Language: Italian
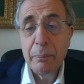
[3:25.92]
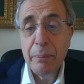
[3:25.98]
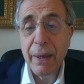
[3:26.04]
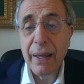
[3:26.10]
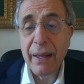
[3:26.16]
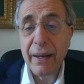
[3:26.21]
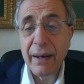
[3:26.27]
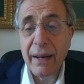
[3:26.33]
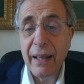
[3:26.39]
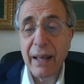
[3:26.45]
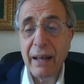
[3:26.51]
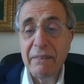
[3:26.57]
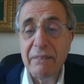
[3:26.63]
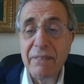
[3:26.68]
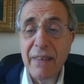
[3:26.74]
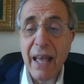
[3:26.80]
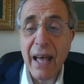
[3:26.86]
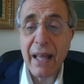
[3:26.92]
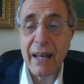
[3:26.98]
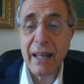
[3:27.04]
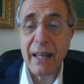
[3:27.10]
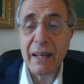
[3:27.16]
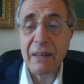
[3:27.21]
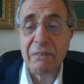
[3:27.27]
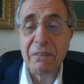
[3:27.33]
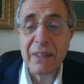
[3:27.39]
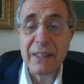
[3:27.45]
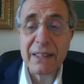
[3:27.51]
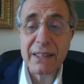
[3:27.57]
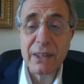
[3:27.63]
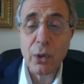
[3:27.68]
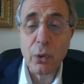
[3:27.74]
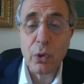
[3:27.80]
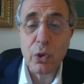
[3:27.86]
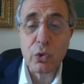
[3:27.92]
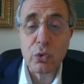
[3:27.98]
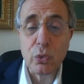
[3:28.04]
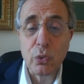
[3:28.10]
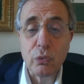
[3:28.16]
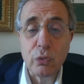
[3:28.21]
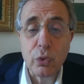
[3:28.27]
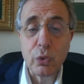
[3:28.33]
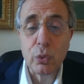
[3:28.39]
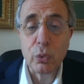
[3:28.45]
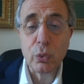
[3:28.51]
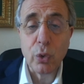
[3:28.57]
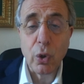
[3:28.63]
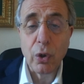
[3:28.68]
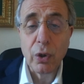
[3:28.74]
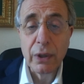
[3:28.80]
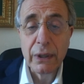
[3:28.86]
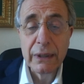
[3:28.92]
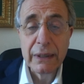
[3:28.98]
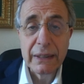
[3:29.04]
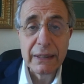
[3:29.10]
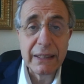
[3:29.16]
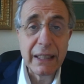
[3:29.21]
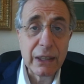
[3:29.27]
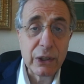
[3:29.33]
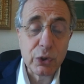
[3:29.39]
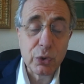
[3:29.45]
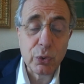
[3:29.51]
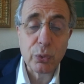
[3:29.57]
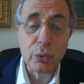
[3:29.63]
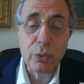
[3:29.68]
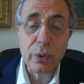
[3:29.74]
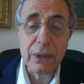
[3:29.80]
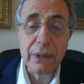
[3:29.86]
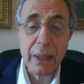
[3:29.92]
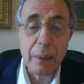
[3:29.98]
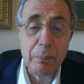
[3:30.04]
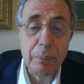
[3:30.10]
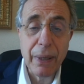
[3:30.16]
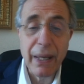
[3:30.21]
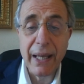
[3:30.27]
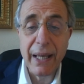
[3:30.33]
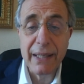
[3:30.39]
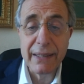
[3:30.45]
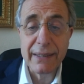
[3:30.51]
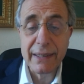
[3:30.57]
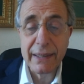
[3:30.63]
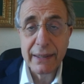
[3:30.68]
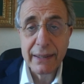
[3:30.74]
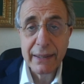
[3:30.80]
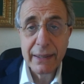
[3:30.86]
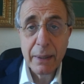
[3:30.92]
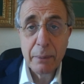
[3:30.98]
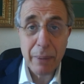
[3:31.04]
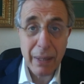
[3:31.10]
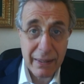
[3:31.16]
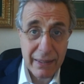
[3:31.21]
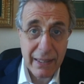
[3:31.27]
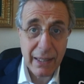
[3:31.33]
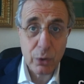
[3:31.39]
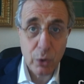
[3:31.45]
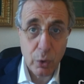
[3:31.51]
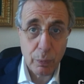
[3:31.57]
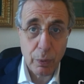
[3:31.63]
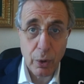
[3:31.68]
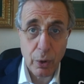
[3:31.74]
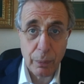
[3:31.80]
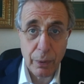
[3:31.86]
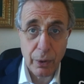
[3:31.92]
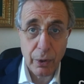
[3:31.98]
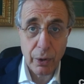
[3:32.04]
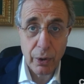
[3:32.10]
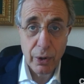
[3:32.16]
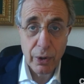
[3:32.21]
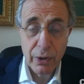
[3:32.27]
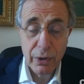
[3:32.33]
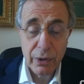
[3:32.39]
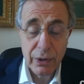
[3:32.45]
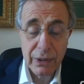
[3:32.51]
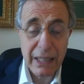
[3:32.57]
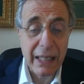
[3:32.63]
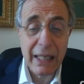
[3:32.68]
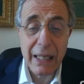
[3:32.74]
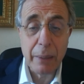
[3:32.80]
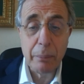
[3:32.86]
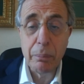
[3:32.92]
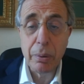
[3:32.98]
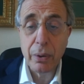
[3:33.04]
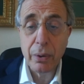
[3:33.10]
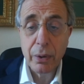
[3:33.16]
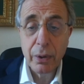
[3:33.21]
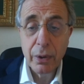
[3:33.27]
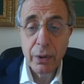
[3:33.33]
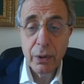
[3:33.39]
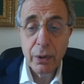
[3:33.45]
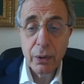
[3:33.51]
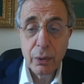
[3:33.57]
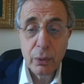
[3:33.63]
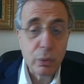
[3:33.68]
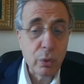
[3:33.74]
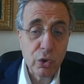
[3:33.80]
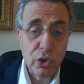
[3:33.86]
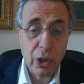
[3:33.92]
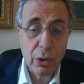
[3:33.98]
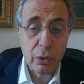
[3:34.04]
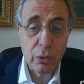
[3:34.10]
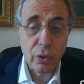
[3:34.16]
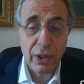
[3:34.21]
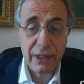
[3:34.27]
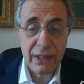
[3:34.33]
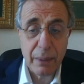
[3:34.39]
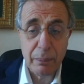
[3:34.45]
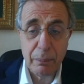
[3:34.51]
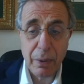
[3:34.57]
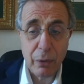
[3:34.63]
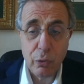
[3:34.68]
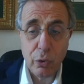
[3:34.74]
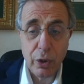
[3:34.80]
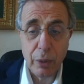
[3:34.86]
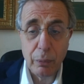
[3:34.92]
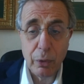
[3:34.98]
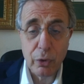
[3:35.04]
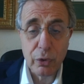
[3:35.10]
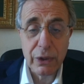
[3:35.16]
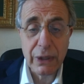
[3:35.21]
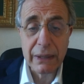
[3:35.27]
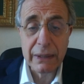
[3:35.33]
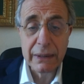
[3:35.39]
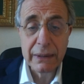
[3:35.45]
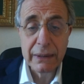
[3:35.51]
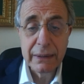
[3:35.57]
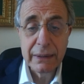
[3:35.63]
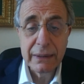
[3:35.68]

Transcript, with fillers: per avviare riflessioni sul futuro del sud e del paese, partendo proprio dal libro, un oggetto che sembra fuori moda